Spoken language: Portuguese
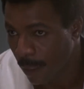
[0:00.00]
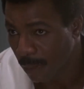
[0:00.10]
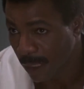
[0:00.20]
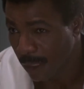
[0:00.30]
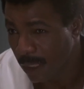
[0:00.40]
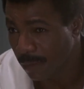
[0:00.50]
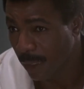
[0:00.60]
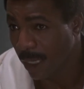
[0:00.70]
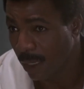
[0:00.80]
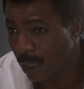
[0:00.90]
Pode
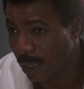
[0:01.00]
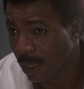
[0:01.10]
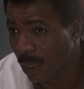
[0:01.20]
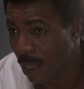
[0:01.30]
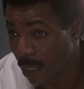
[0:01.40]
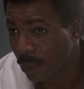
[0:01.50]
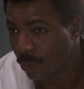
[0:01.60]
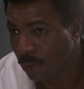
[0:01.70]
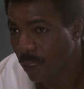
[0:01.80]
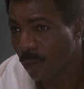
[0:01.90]
acreditar.
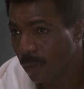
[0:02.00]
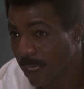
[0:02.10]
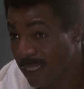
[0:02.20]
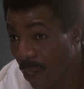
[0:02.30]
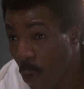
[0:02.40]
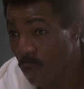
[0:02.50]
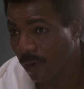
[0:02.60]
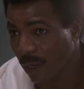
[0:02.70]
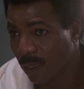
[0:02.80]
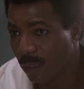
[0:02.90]
Vai saber
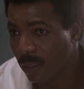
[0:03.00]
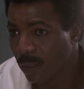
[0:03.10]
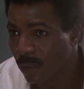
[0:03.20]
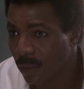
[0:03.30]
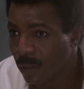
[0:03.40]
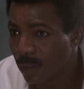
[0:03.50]
quando acabar.